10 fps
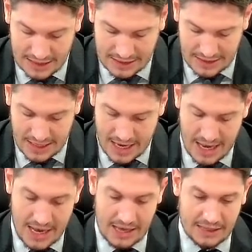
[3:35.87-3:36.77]
de
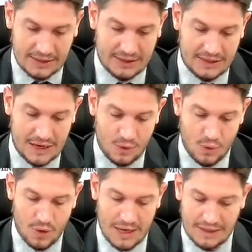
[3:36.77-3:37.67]

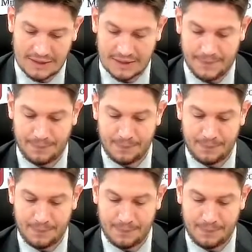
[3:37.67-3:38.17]
segurança.